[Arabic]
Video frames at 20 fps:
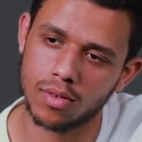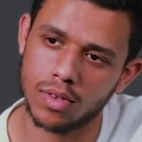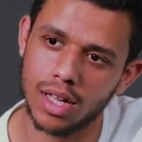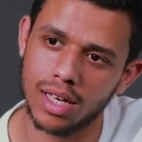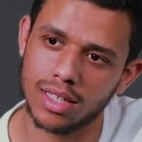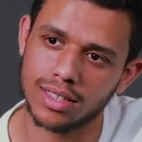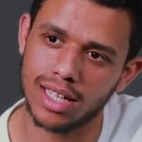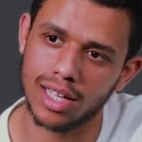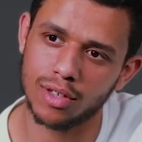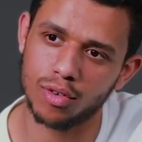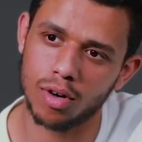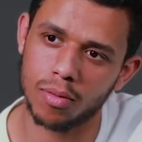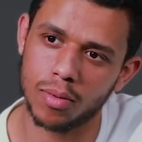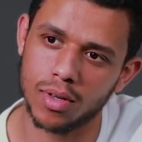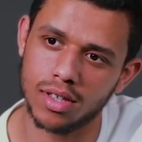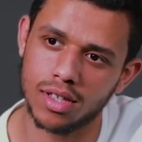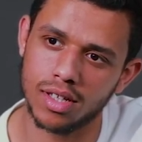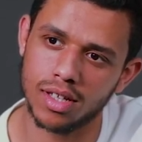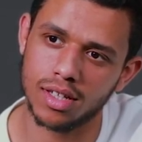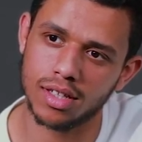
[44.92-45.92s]
ثلاث ساعات و40
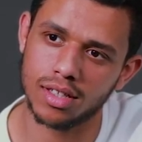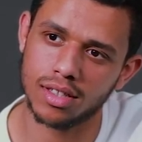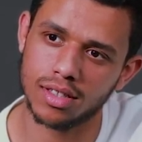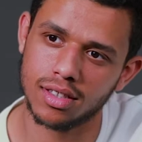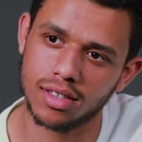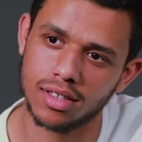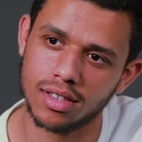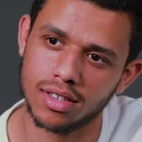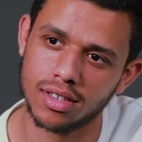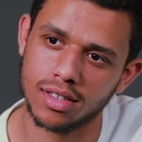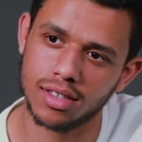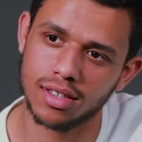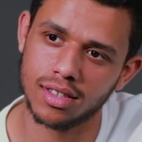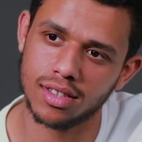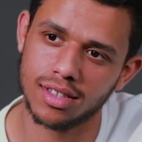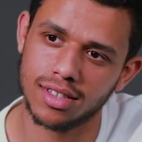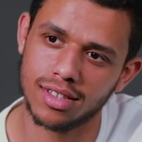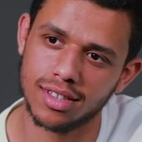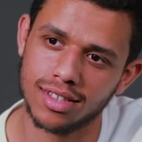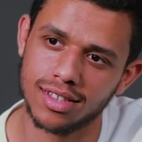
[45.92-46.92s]
دقيقه لا
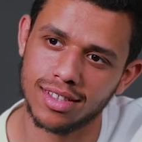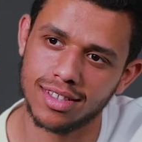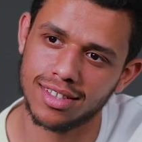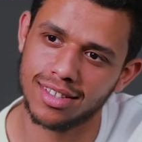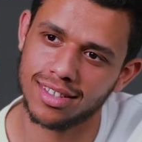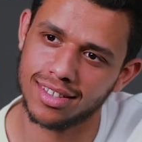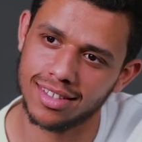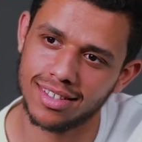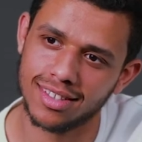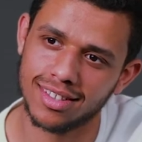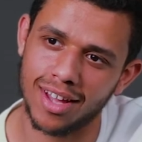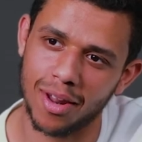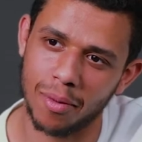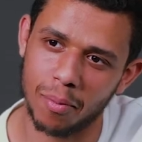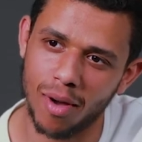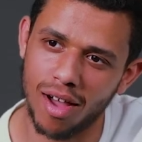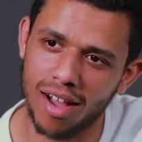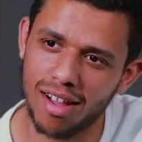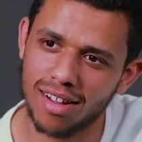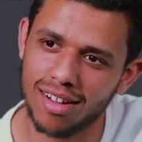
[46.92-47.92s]
غلط
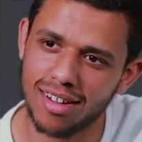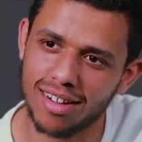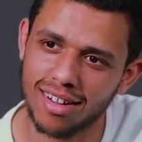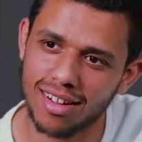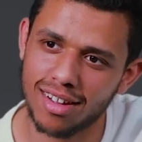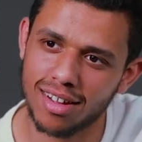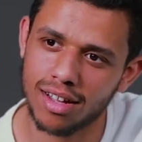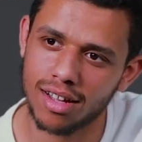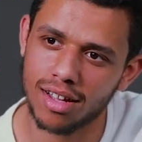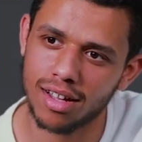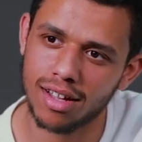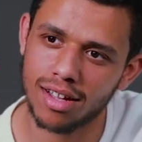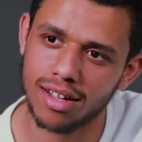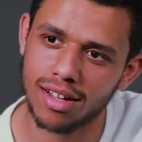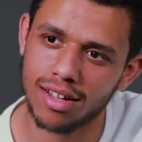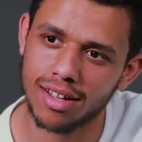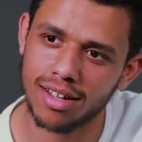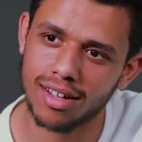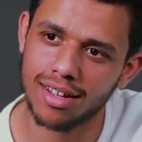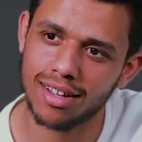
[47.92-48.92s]
أربعة؟ غلط
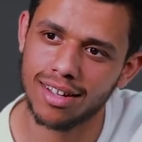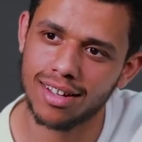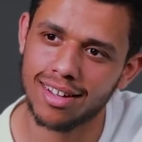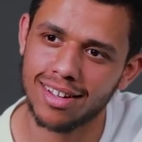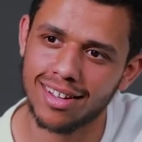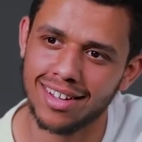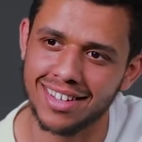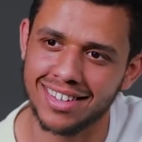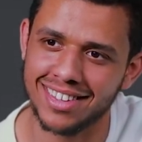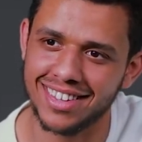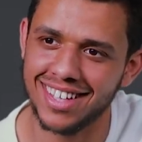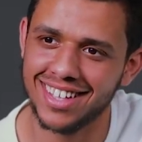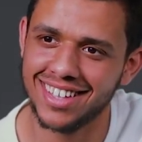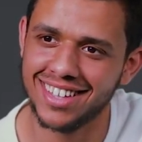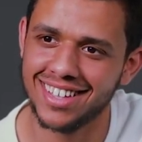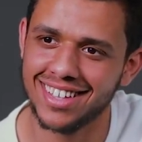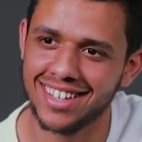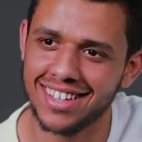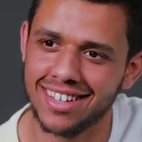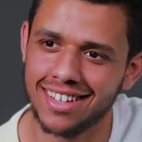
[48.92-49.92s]

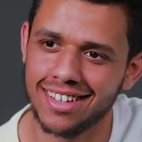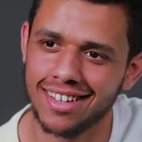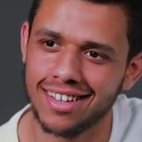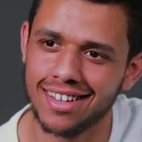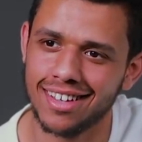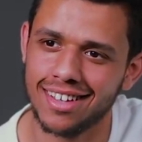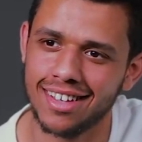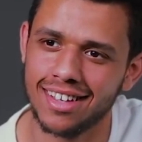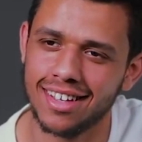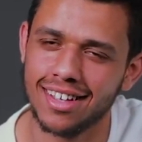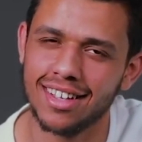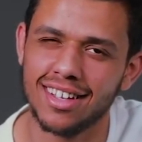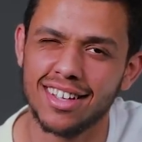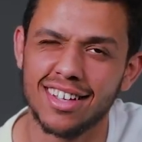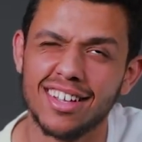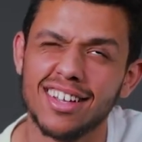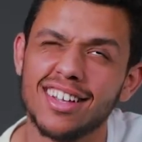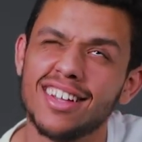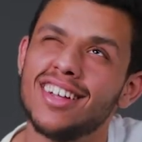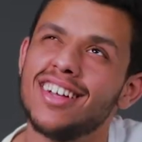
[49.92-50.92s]
ساعتين و50
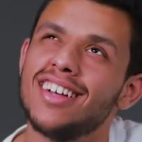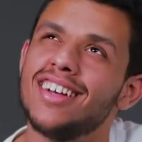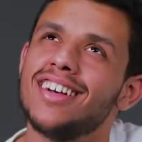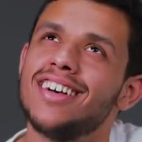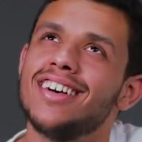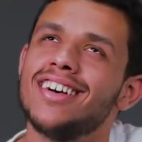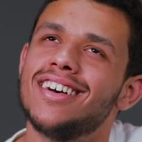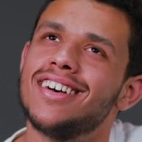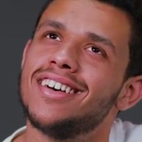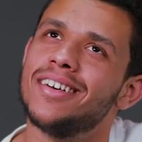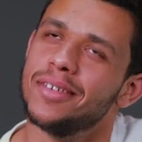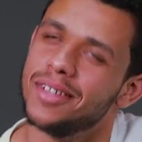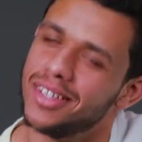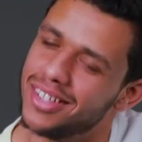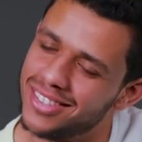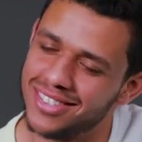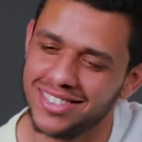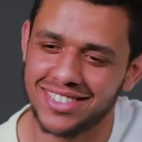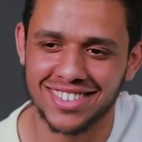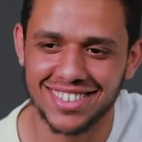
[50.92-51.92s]
دقيقة
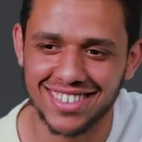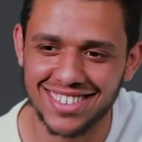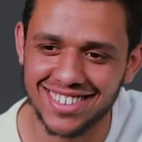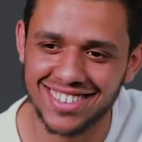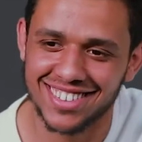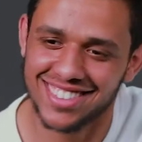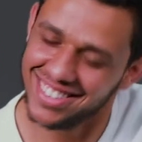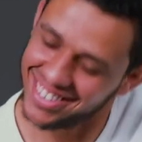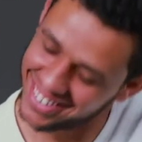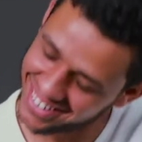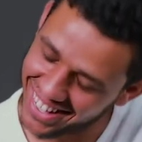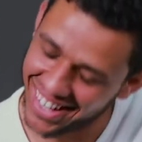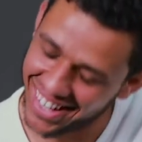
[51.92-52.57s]
ماشي قريبه يعني